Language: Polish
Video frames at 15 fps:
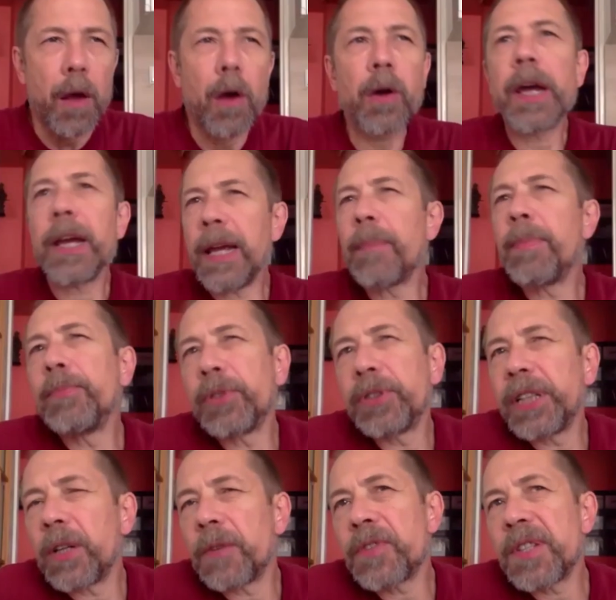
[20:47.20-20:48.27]
Okej, ja bym do
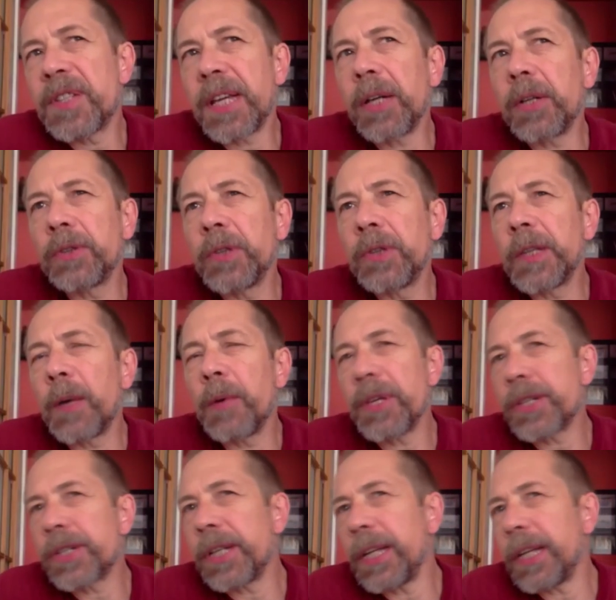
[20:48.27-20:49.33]
tego wszystkiego dodał
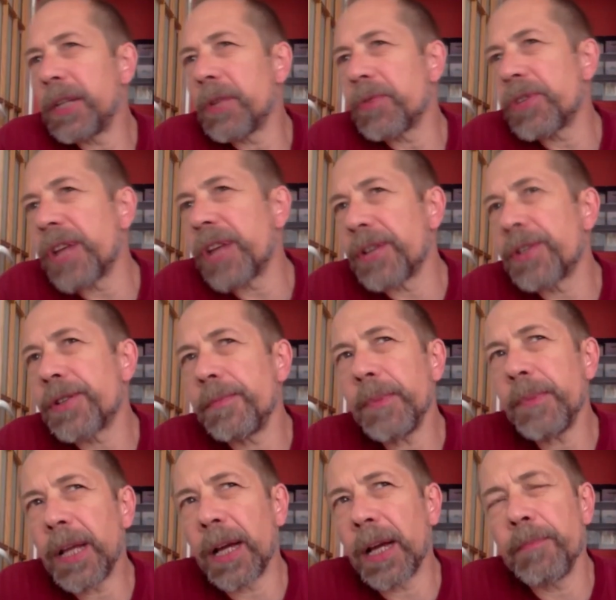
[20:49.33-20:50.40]
jeszcze jedną rzecz.
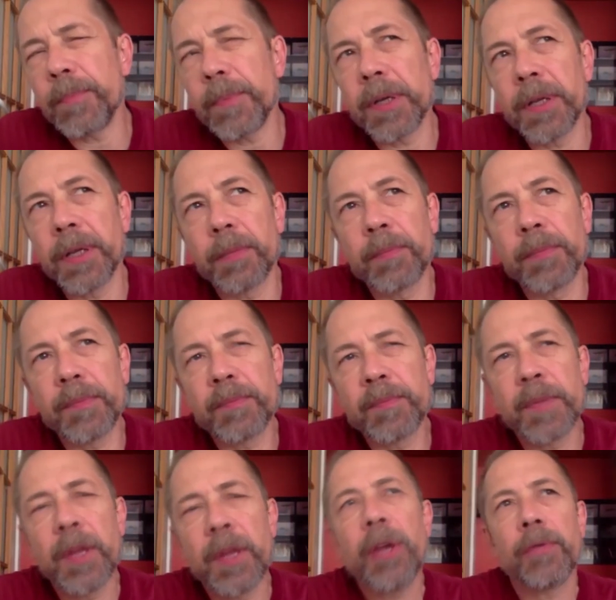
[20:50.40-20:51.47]
Tak,
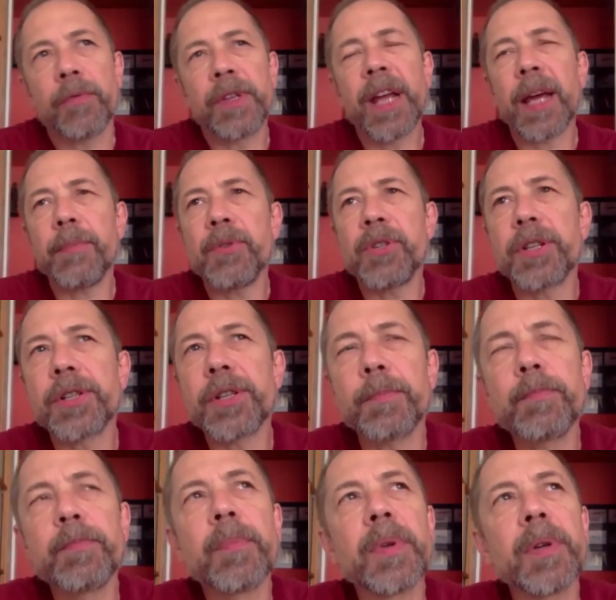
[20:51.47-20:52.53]
wydaje mi się,
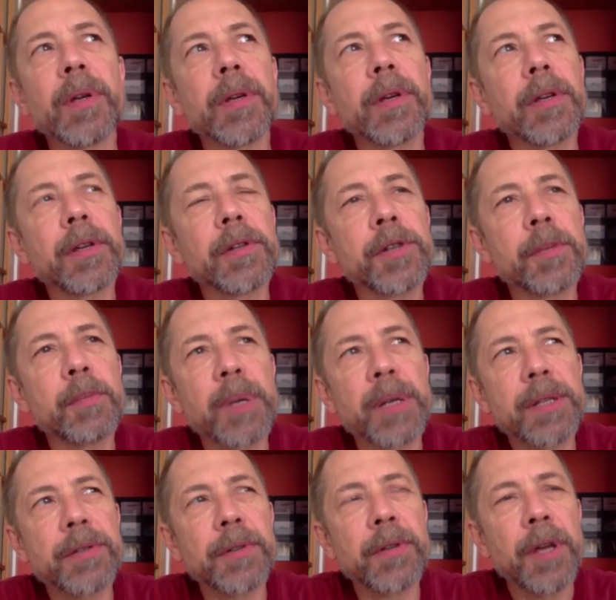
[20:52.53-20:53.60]
że, że
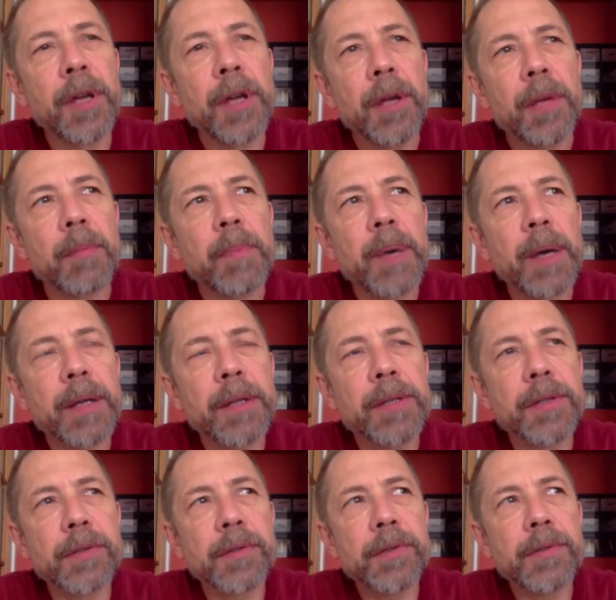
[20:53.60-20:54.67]
bardzo,
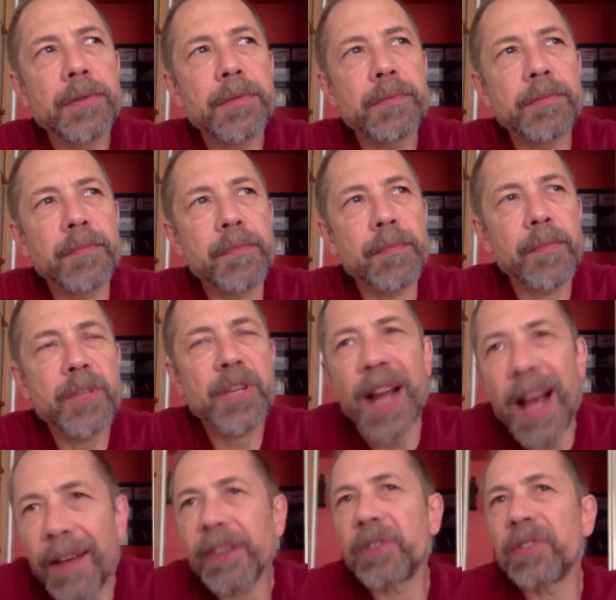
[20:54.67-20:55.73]
bardzo
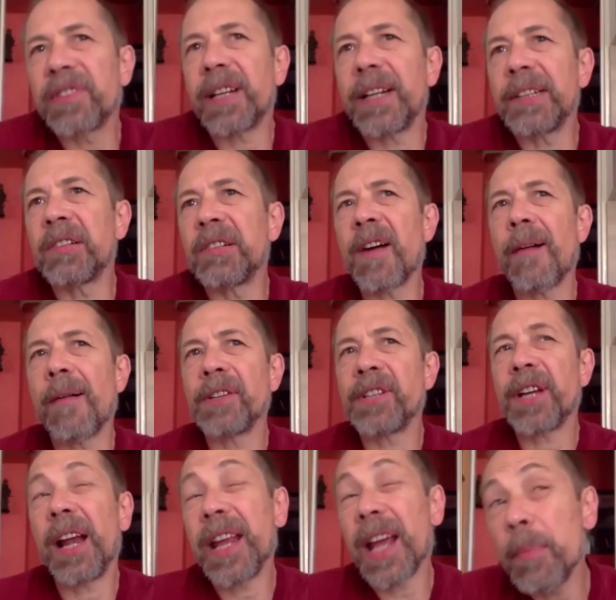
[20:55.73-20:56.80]
ciekawie to zarysowałaś,
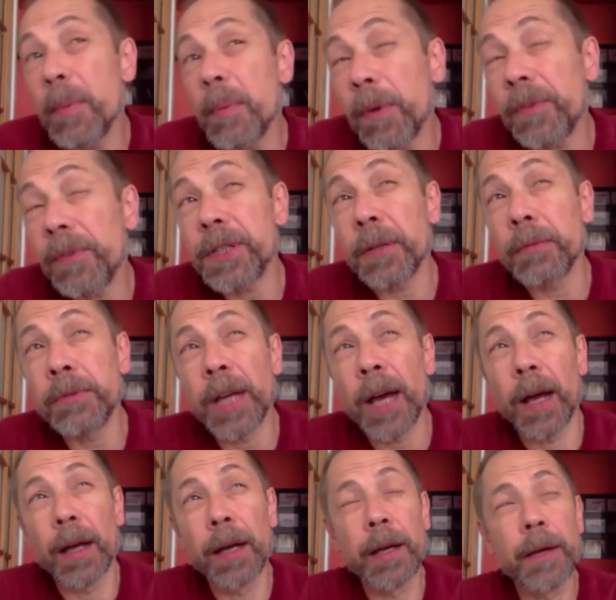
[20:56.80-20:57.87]
ale ja bym powiedział
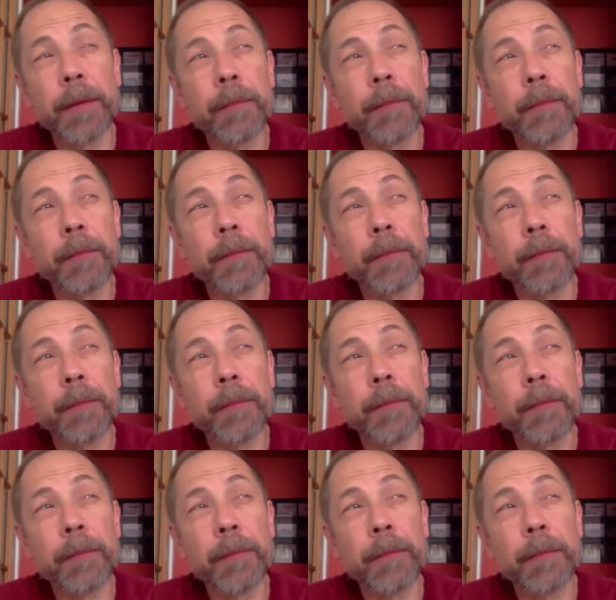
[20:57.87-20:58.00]
tak